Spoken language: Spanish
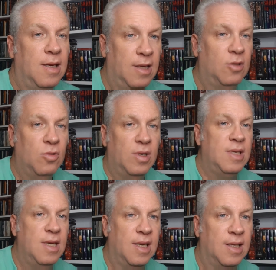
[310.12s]
Esto es
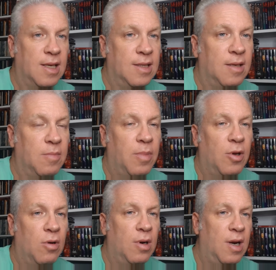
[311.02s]
inquietante,
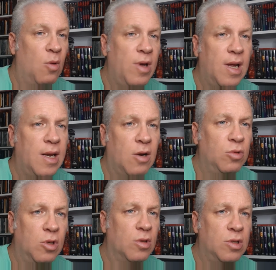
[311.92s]
pero le voy a leer a
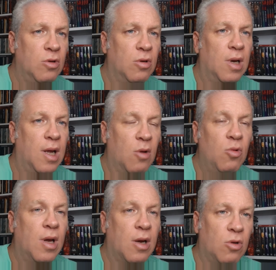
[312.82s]
continuación
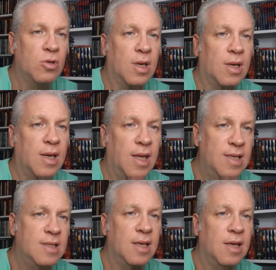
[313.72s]
algunas cosas que
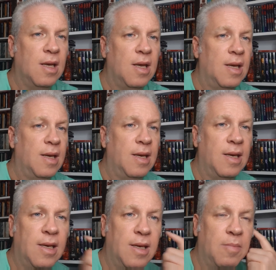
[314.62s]
dicen
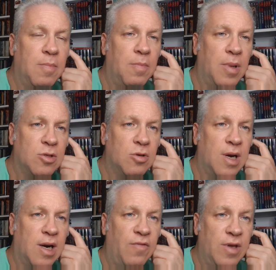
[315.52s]
eh,
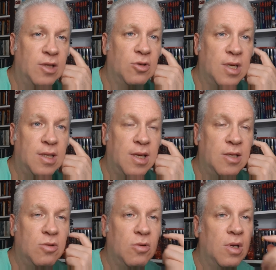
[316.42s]
personas refiriéndose a este
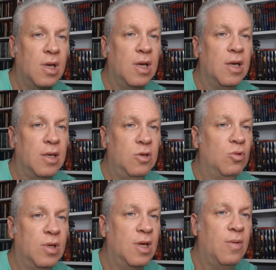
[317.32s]
hecho y
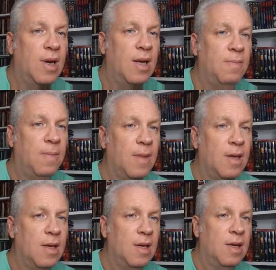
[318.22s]
ustedes verán
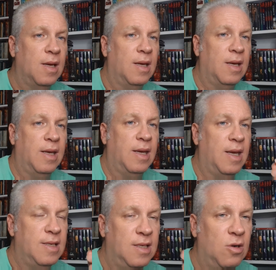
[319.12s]

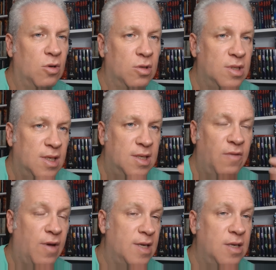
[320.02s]
que si, lo, si el
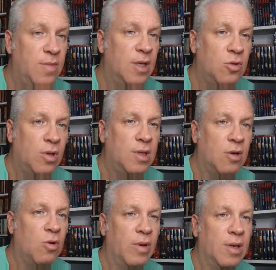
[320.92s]
fallecimiento de este
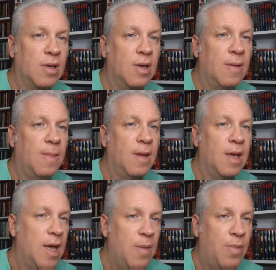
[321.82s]
joven
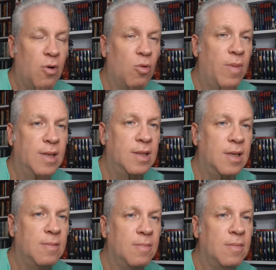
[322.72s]
es preocupante,
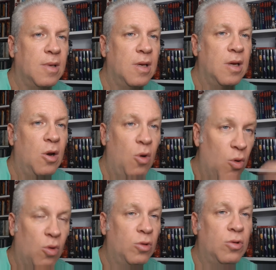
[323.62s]

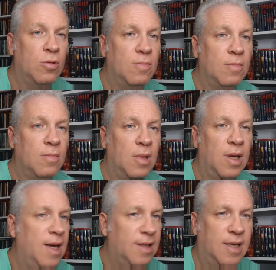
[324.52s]
lo otro
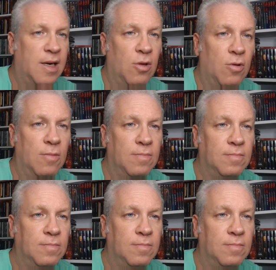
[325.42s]
es aterrador.